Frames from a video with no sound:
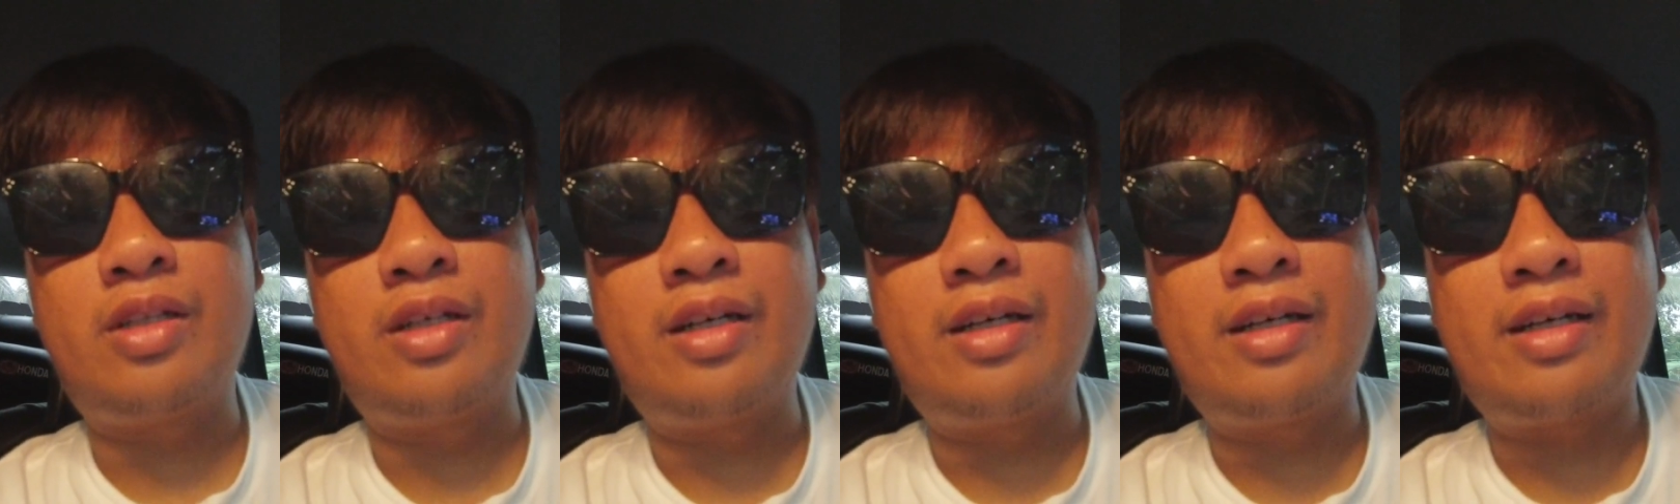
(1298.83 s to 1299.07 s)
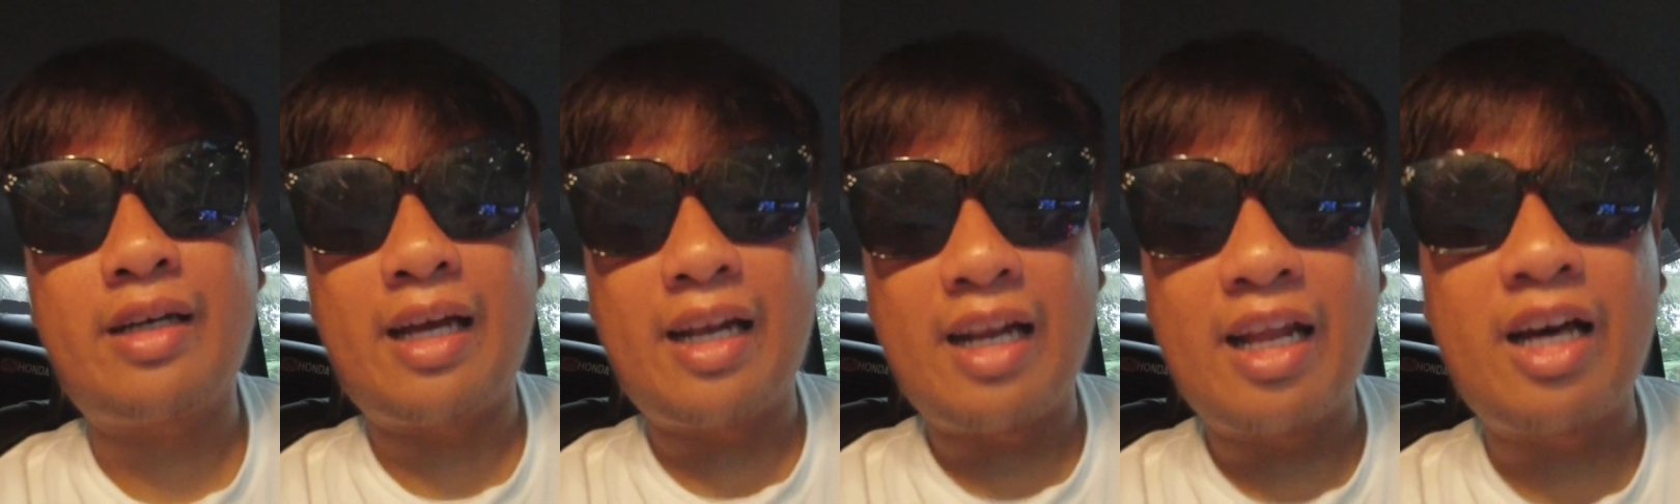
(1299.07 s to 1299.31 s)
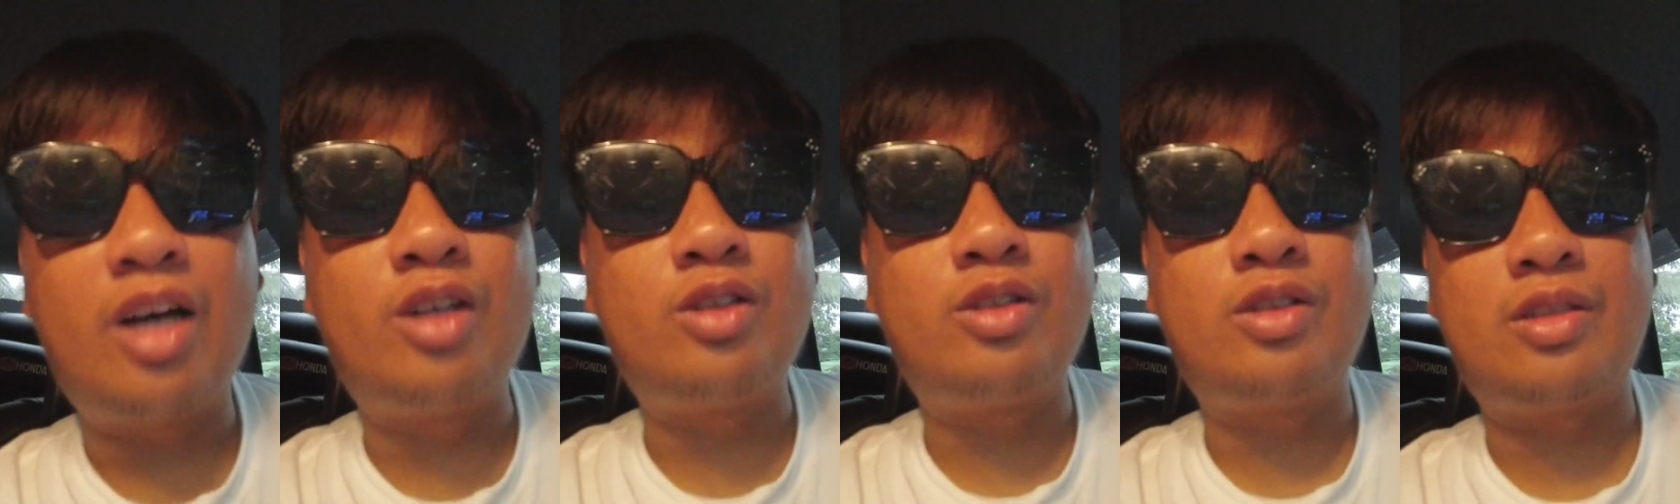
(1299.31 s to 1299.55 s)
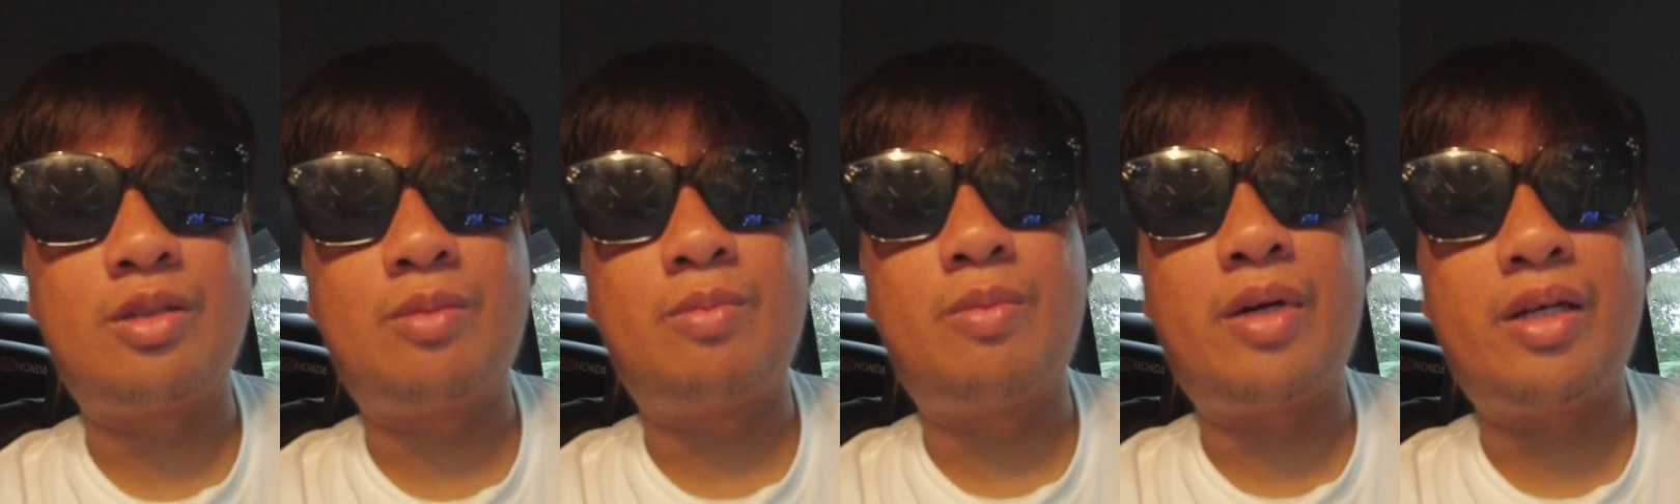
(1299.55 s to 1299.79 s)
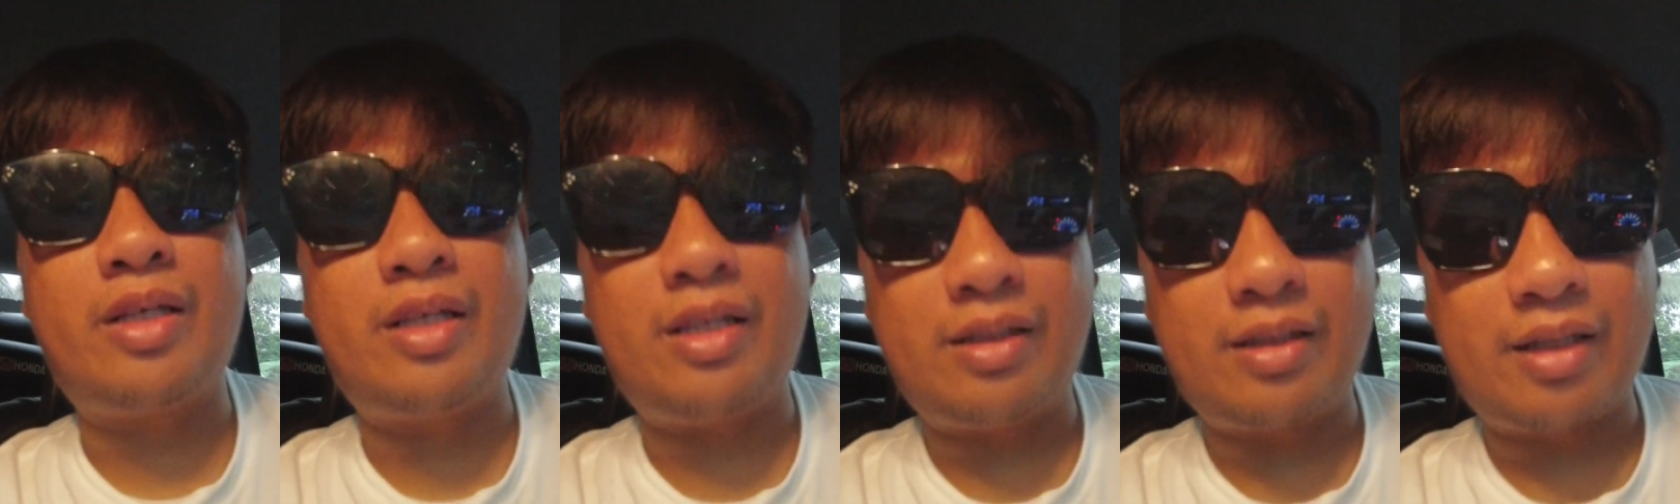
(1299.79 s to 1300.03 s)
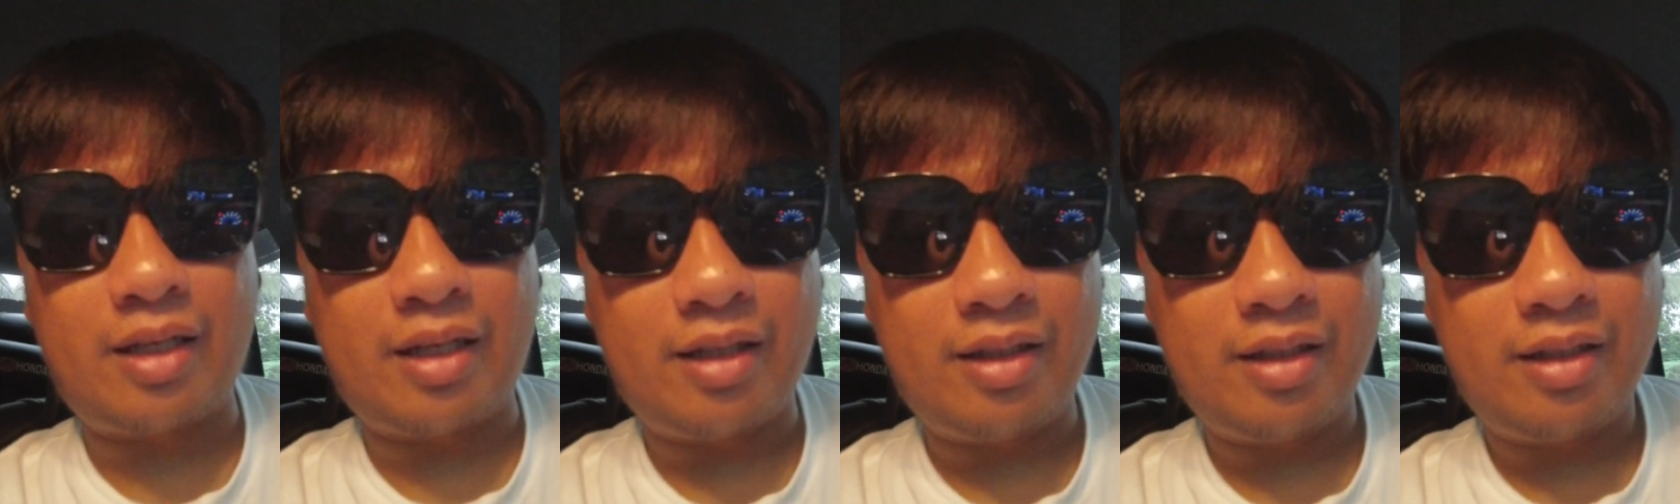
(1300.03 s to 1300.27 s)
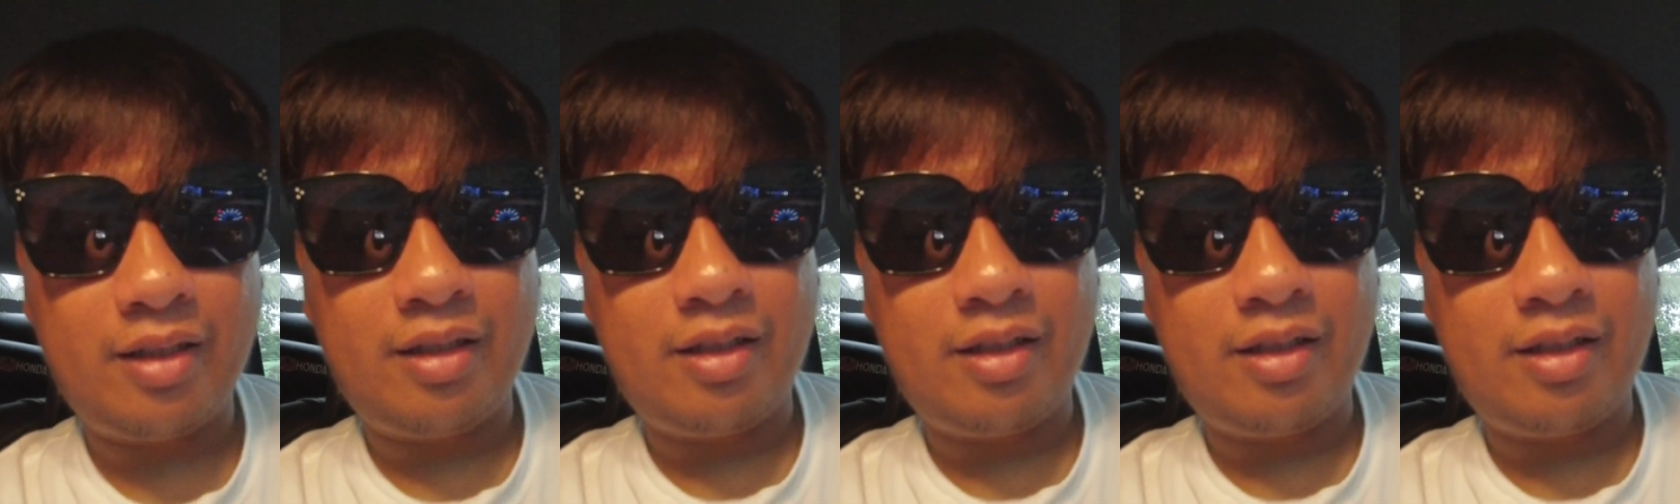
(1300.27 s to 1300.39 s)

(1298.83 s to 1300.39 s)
Uh, kailangan nyo siyang makita